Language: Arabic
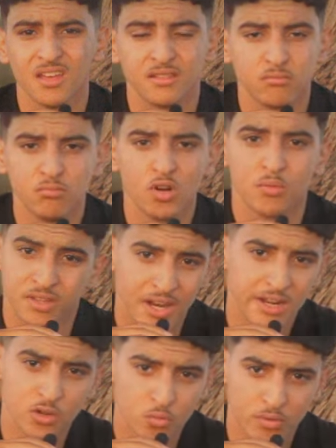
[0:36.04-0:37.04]
المهم
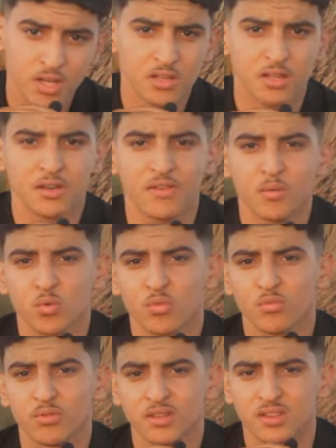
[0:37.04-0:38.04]
دراري وبنات اللي في عمرهم ما بين